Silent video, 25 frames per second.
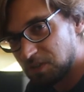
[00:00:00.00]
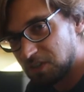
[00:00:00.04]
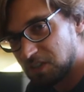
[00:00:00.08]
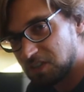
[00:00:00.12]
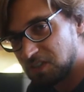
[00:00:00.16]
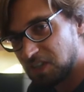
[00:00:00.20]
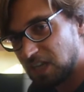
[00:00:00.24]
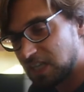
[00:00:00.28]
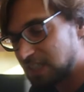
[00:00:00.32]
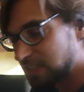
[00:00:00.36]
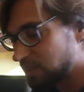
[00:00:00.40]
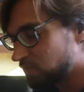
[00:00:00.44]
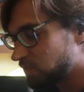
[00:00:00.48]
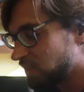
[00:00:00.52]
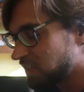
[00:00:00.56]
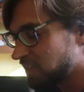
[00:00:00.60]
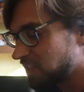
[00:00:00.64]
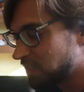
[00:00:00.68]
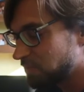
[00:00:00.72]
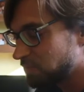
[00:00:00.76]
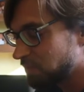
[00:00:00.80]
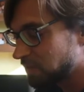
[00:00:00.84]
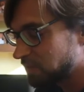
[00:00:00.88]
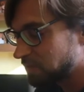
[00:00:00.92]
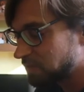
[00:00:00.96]
Das heißt, wenn
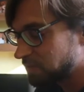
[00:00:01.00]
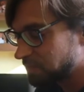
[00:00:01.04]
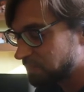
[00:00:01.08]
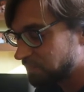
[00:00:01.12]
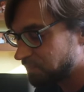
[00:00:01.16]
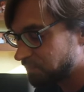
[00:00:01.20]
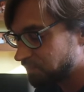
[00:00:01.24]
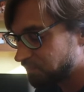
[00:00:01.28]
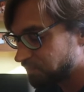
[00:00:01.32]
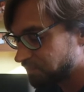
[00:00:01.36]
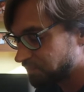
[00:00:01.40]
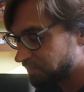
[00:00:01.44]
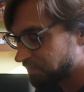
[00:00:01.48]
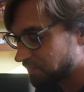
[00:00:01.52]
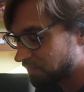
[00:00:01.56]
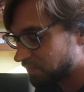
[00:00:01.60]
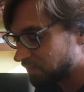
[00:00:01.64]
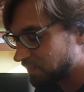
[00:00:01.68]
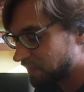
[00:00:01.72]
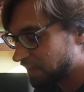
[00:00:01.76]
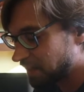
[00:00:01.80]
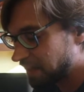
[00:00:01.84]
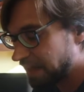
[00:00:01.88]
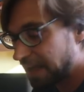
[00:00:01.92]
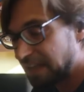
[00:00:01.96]
jemand
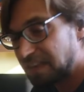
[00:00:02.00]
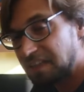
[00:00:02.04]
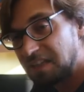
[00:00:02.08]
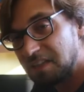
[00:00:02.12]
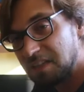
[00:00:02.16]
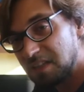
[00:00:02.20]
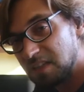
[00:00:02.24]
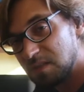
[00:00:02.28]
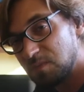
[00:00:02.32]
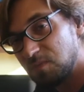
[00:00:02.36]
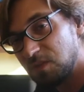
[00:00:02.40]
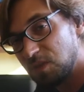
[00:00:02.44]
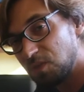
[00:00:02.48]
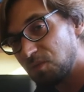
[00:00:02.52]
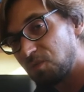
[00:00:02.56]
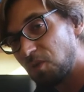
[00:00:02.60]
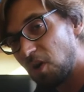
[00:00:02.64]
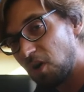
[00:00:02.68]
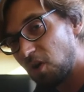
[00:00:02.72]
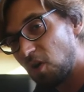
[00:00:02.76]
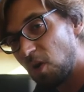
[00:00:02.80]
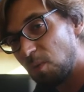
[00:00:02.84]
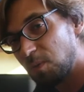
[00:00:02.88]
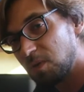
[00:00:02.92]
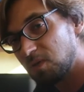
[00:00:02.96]
gerne in diesem Video
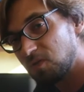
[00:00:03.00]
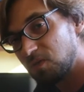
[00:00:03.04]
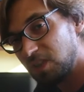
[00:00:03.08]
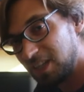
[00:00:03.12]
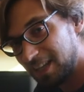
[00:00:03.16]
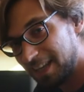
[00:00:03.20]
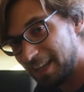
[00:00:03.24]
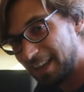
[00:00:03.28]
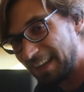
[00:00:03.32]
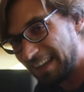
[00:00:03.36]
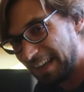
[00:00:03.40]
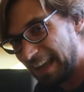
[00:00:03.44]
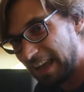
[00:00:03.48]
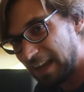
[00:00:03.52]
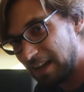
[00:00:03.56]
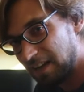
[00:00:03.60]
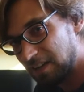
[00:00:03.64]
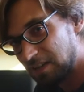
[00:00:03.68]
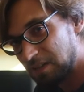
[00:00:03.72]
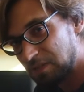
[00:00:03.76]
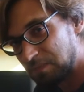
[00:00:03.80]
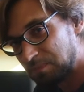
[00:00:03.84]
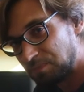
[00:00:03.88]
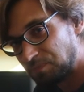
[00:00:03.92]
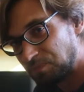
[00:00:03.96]
vorkommen will gegen
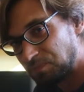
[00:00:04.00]
Geld,